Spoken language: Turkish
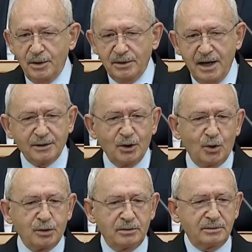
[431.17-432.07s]
Nerede
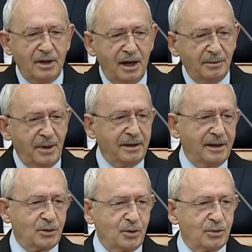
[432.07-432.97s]
olur?
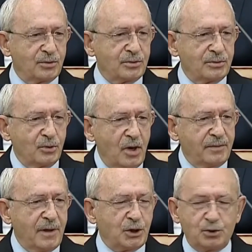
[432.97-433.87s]
Almanya'da olur,
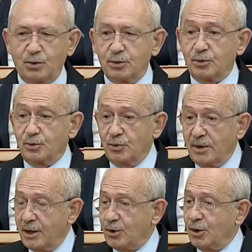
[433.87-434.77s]
Norveç'te olur,
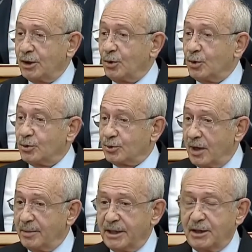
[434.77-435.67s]
Güney Kore'de olur,
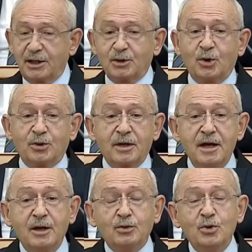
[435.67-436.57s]
Amerika'da olur.
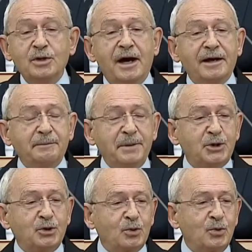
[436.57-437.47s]
Dünyanın
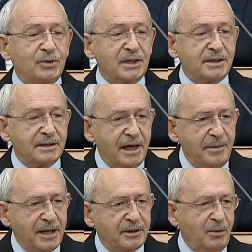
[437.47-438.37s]
pek çok ülkesinde
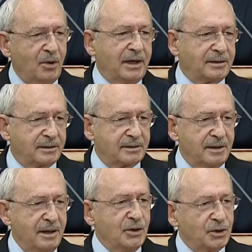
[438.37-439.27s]
emekli böyledir.
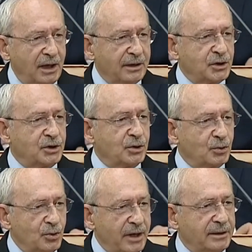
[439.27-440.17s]
Çalışır,
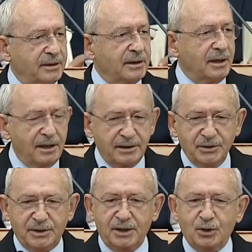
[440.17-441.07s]
üretir,
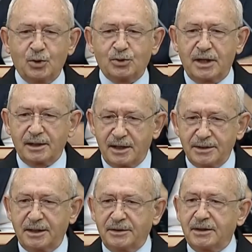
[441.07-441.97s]
alın teri döker,
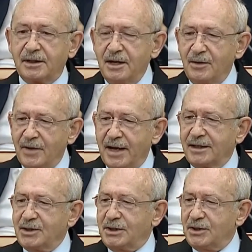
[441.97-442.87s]
kazanır,
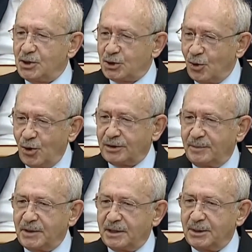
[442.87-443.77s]
vergisini,
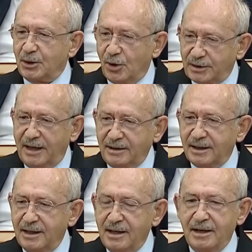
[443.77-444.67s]
sigorta primini öder,
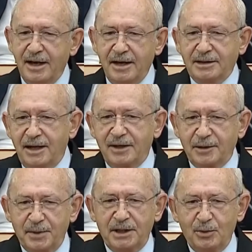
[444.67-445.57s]
Ey
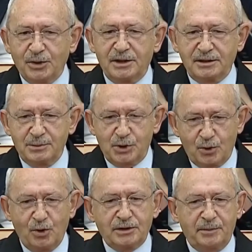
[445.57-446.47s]
devlet benim ödediğim
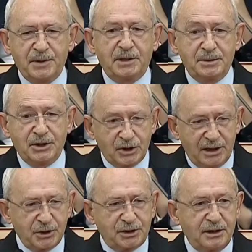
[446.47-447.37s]
sigorta primini
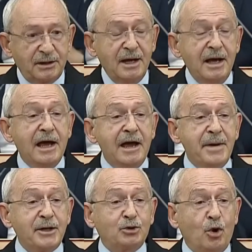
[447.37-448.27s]
çalıştır.
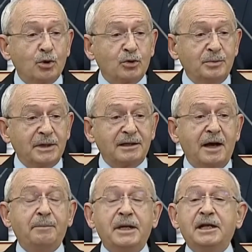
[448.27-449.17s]
Emekli olduğumda
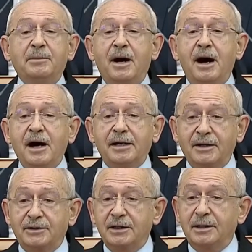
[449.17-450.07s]
da benim hak
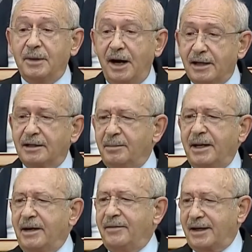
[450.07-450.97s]
ettiğim aylığı
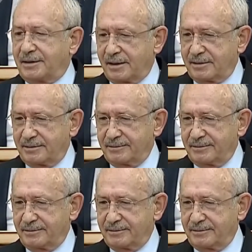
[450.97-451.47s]
bana ver der.